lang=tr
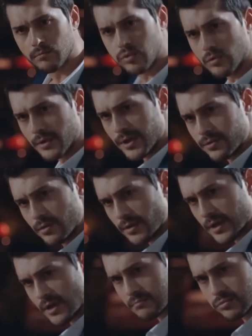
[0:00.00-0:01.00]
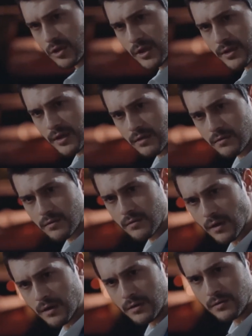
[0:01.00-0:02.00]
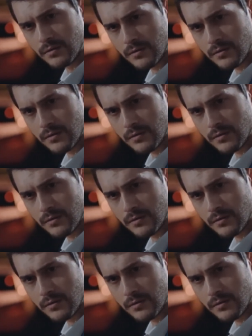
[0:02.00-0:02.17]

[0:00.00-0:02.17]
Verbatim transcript: Bu ne diyor ne ayak bunlar ya? Ha?